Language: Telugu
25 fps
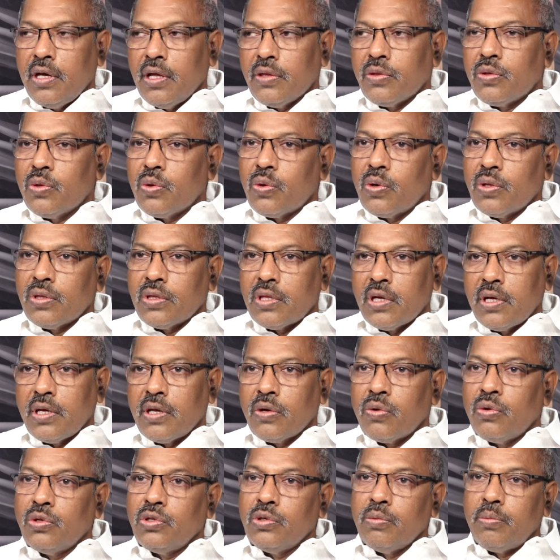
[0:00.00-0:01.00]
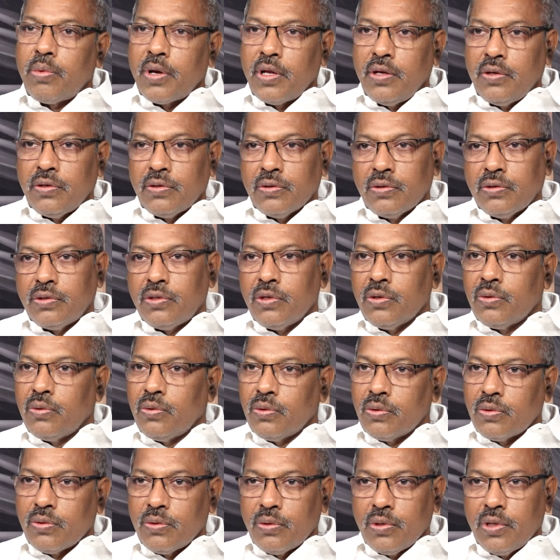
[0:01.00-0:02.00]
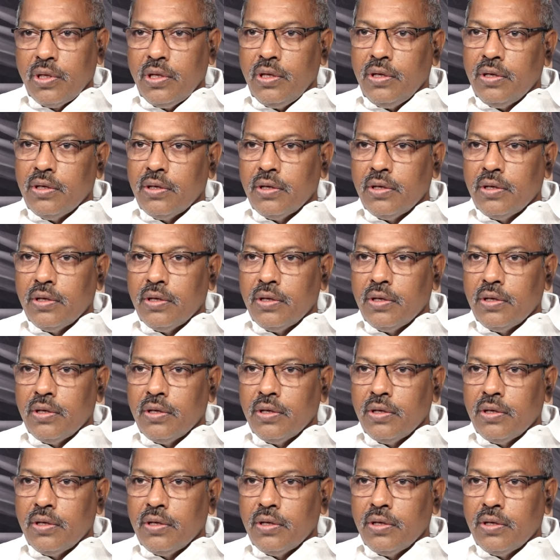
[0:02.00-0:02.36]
ఎంతో కొంత ఇంకొంచెం ప్రయోజనం చేకూరుతుంది